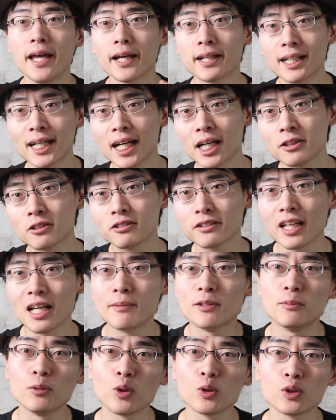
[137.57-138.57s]
え
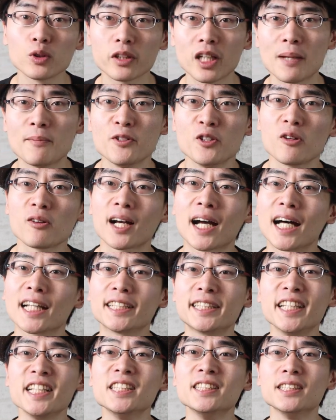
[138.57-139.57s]
カードゲーム、ボードゲームいろいろ
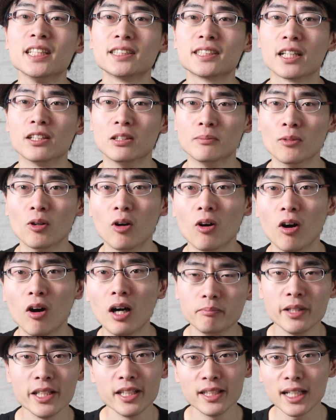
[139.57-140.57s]
買ってるんですけども、
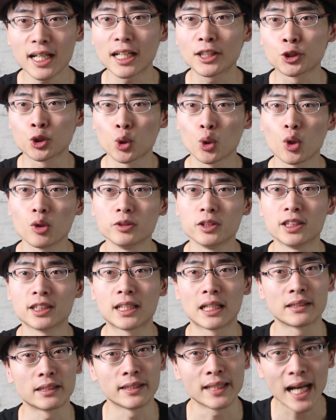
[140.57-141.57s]
みんなが揃う時
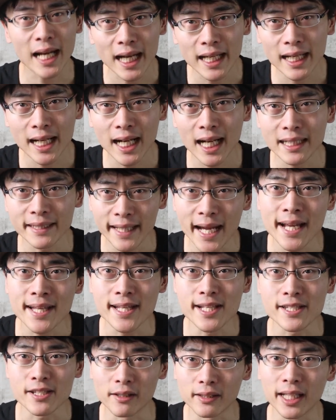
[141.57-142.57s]
間ってなかなかないん
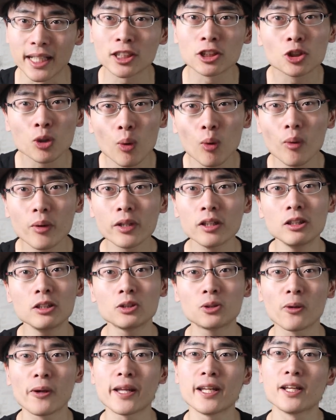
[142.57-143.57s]
ですよね。そうい
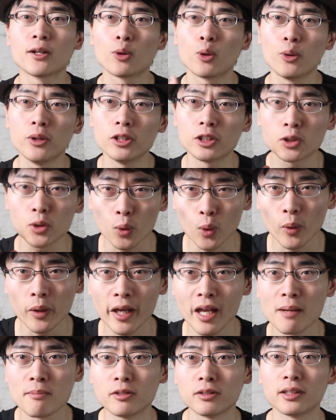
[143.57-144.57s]
う時にこういう
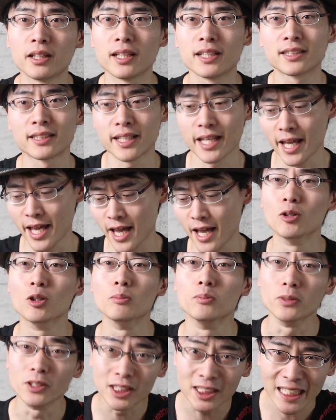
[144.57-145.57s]
ソロゲームってですね、も
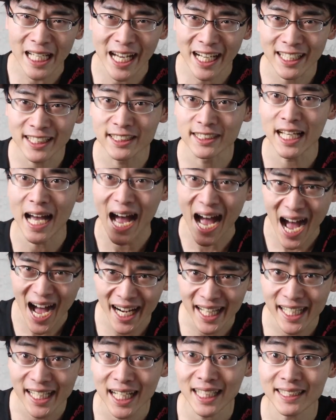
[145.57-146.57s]
うむちゃくちゃ
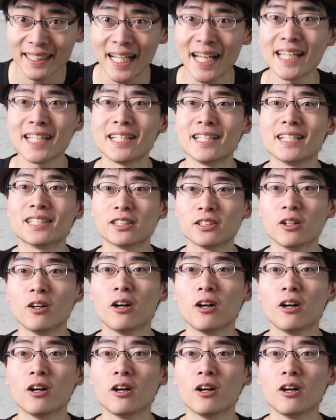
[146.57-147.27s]
ありがたいんです